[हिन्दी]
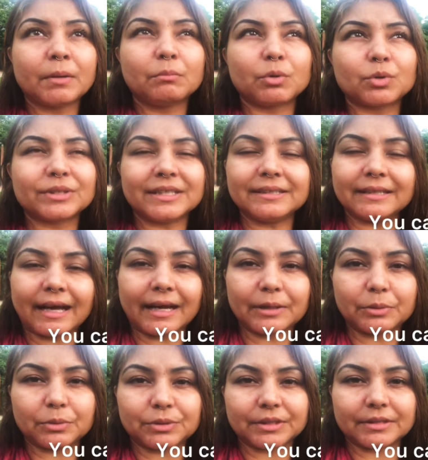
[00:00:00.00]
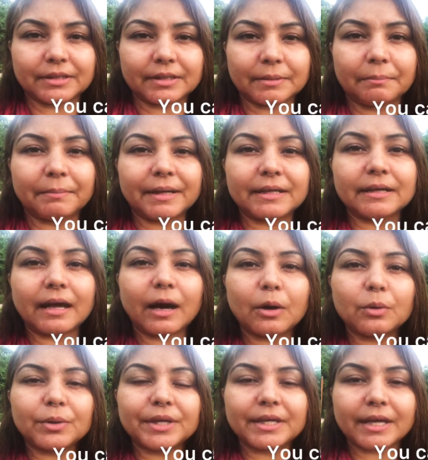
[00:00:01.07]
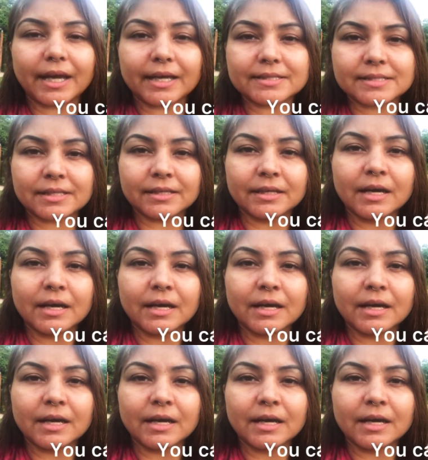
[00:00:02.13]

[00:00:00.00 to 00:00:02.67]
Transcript: मोर देन दैट होते थे बट नाउ ही हैज़